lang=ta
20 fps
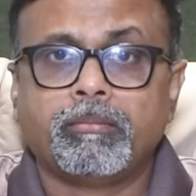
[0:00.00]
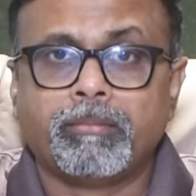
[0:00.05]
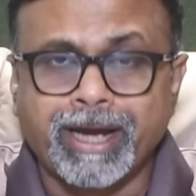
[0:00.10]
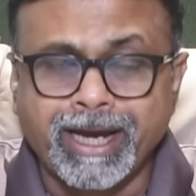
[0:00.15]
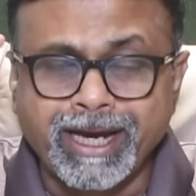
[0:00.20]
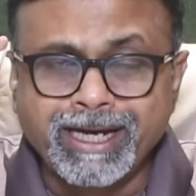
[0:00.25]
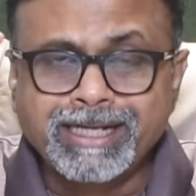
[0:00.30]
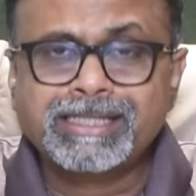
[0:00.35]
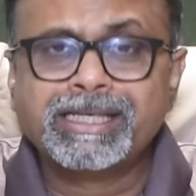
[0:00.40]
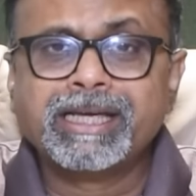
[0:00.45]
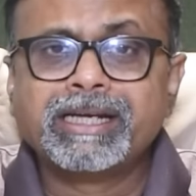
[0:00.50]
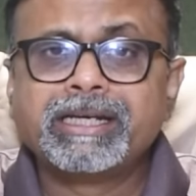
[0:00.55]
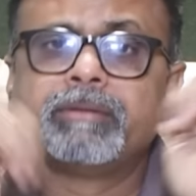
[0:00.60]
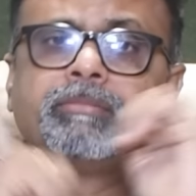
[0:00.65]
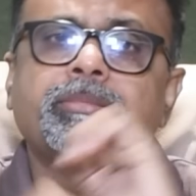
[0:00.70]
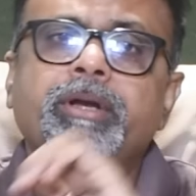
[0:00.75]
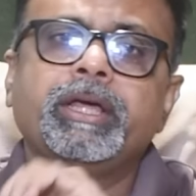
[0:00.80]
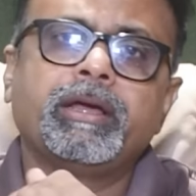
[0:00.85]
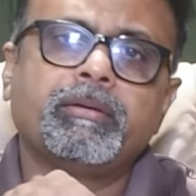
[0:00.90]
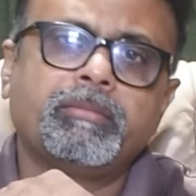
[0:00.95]
மைண்ட் செட்
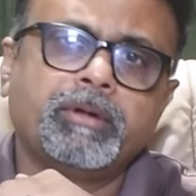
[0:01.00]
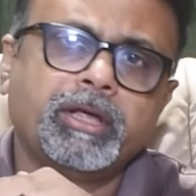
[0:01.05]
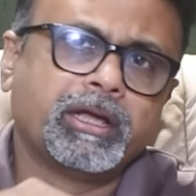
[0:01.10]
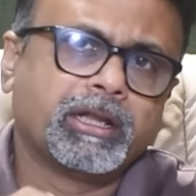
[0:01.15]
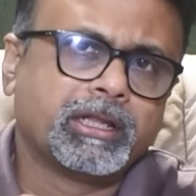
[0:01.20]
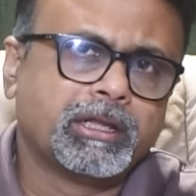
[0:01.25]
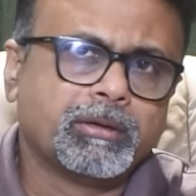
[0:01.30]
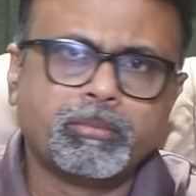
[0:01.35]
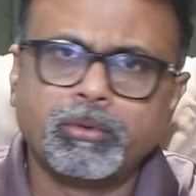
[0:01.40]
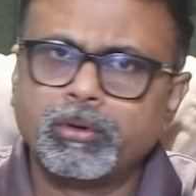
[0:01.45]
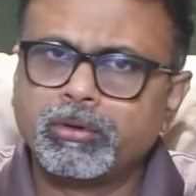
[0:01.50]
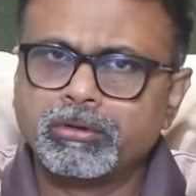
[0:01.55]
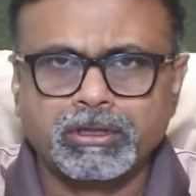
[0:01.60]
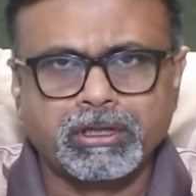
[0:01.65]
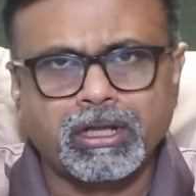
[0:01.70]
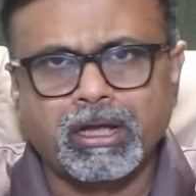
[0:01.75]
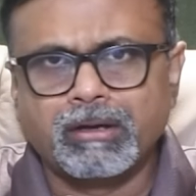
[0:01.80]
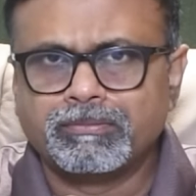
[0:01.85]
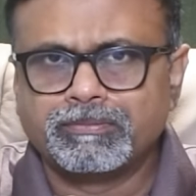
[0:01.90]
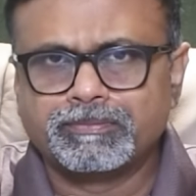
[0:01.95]
எப்படி அப்படிங்கிறத பொறுத்து
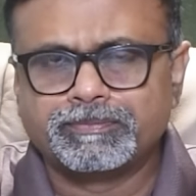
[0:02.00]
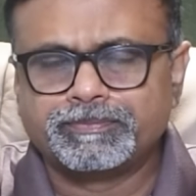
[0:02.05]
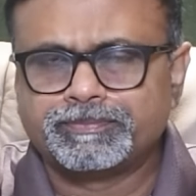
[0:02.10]
தான்